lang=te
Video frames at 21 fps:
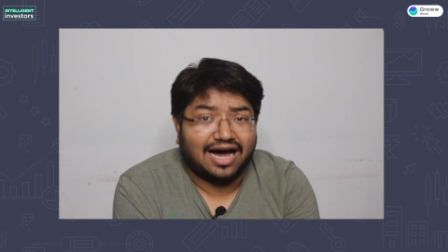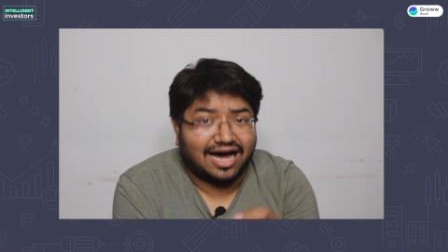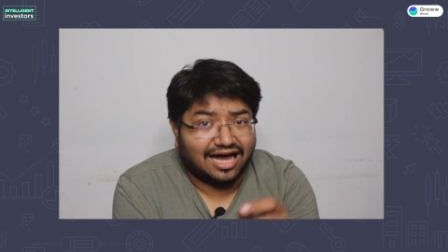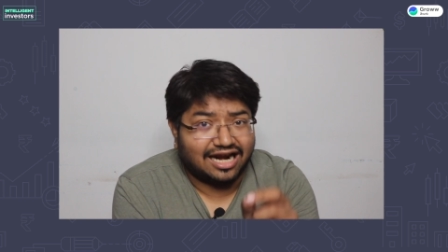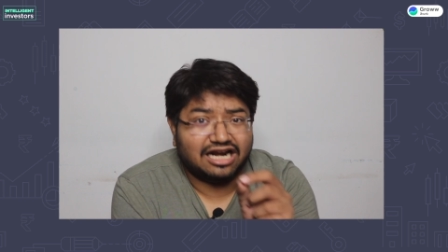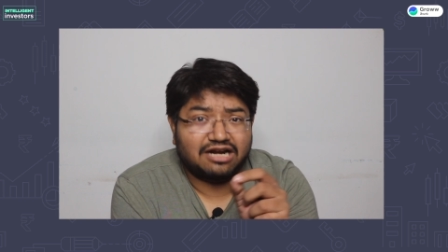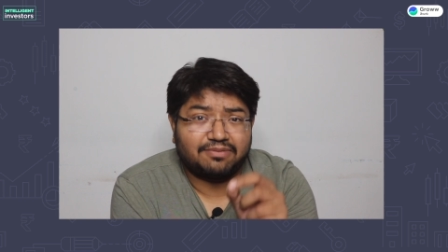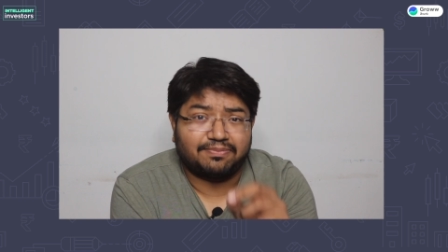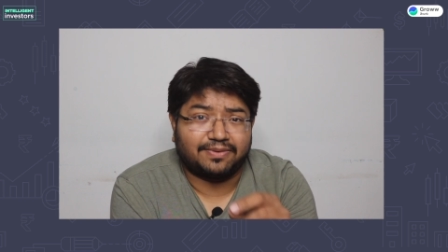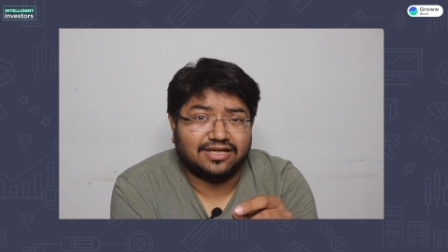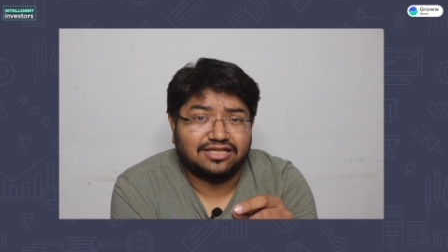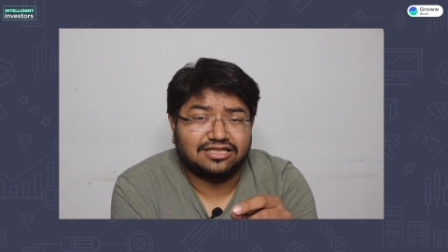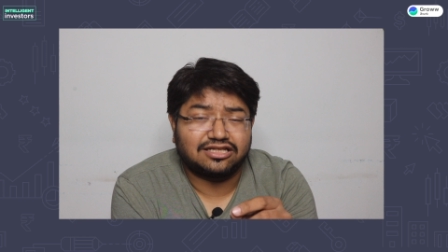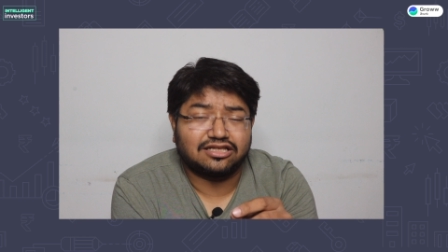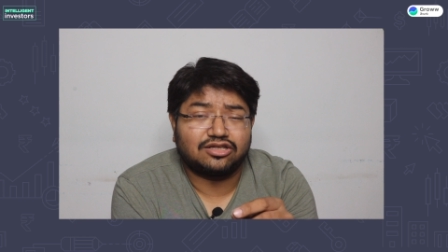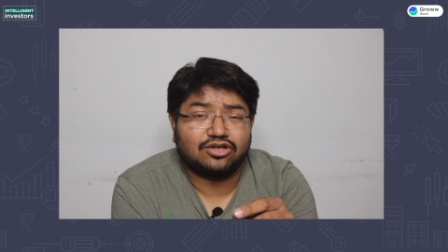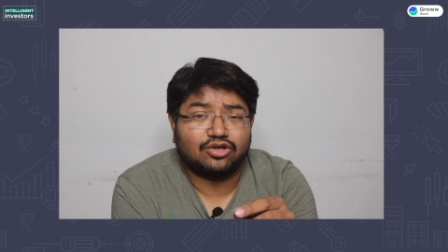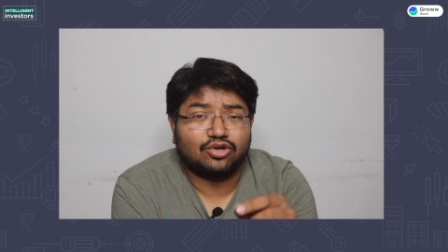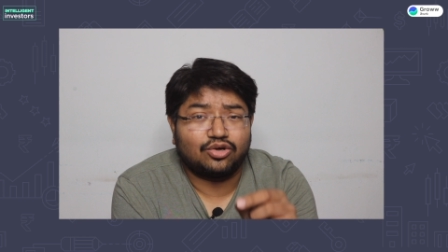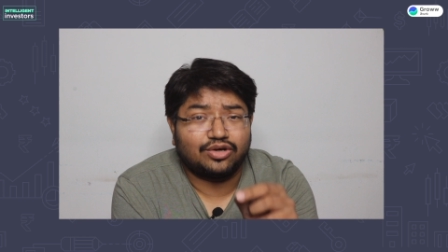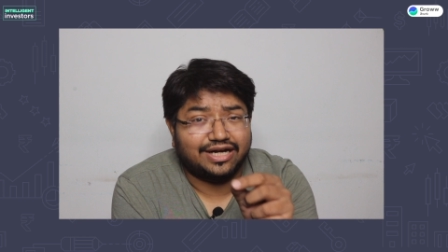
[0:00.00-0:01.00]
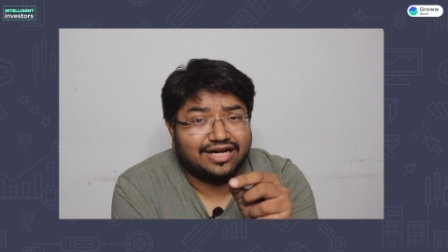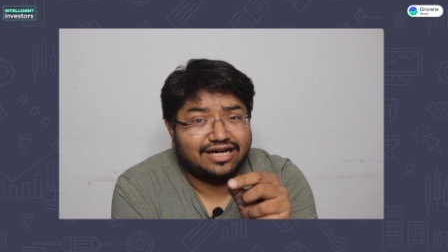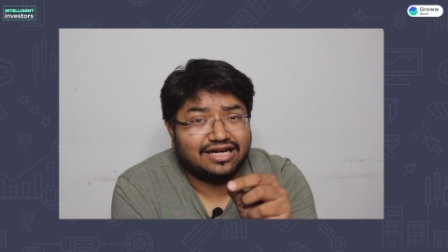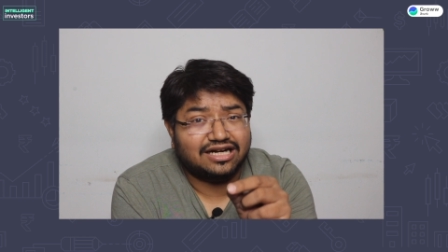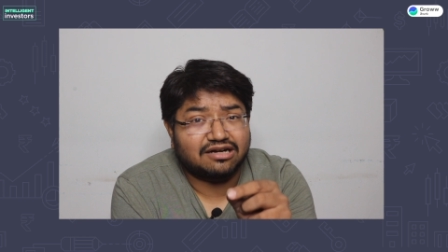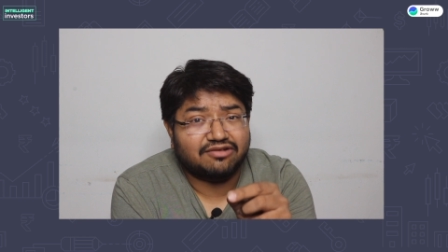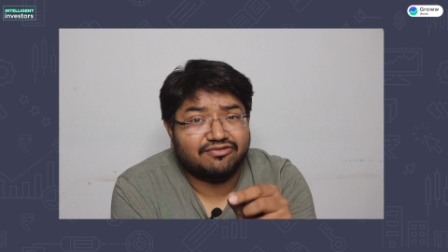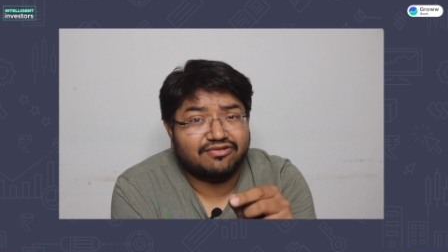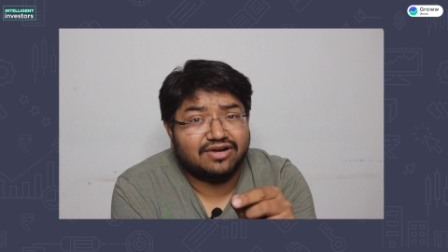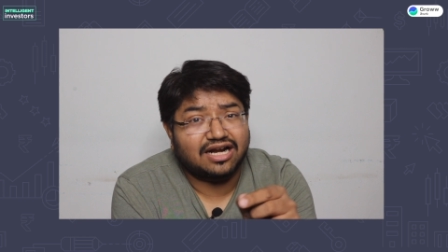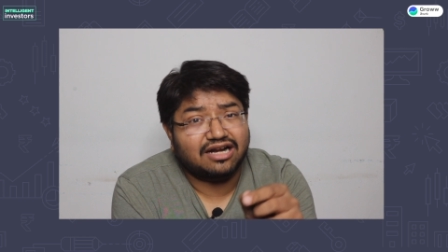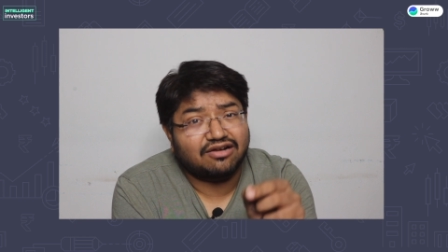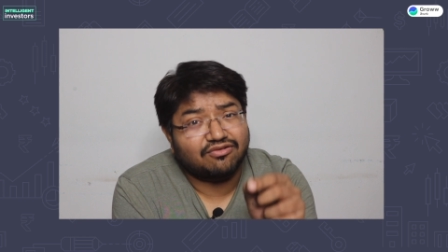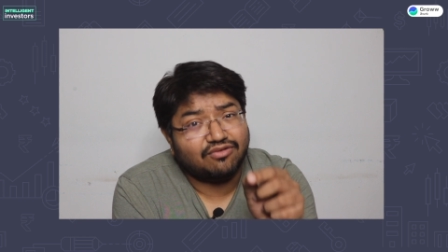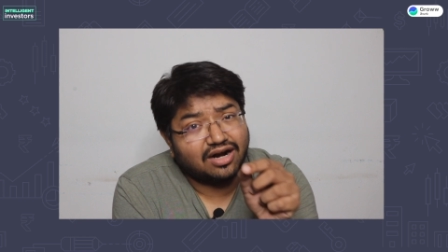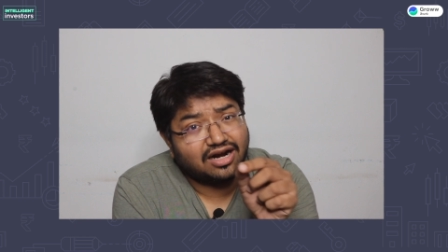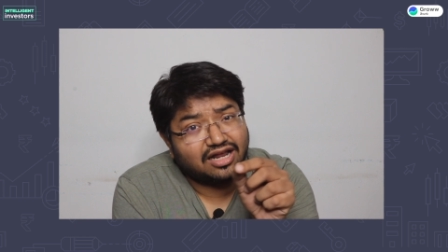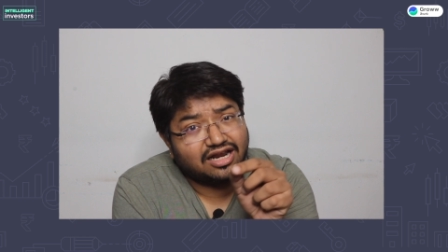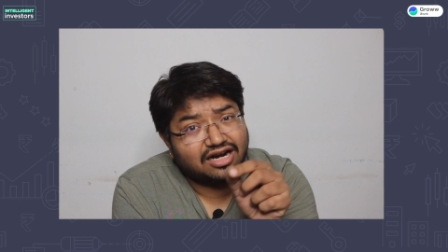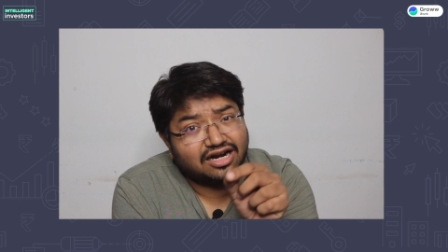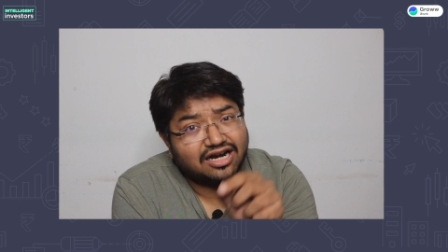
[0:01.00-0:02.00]
అలాంటి పరిస్థితుల్లో ఇంటర్నెట్
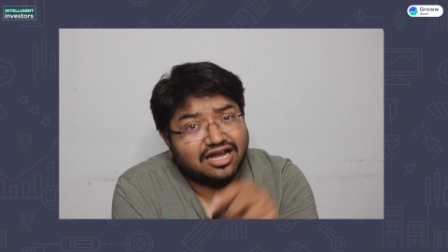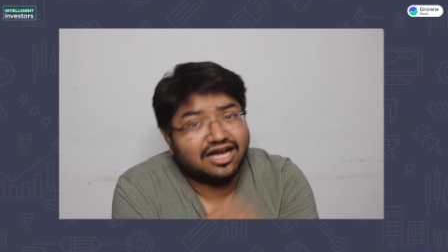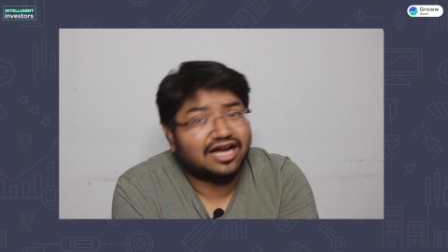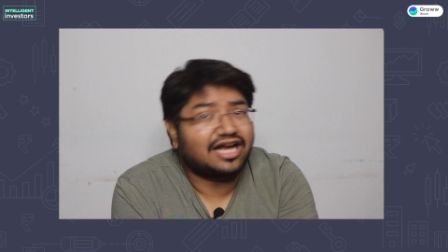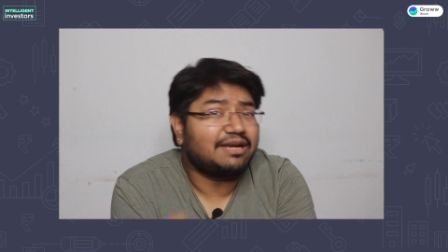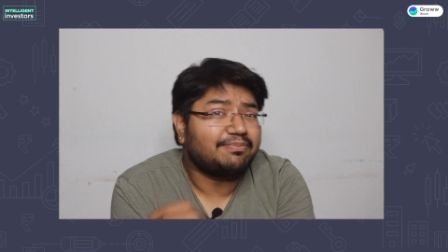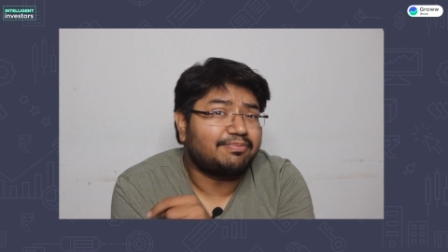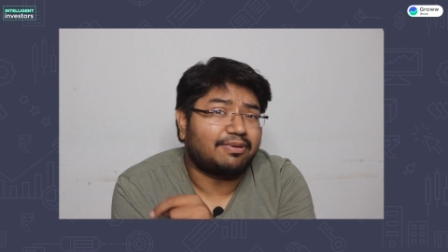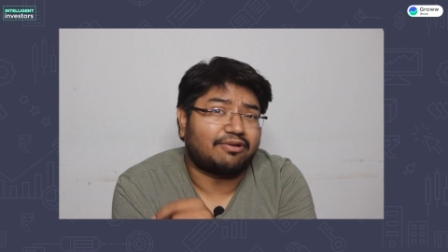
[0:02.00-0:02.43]
వాడాలన్నా కానీ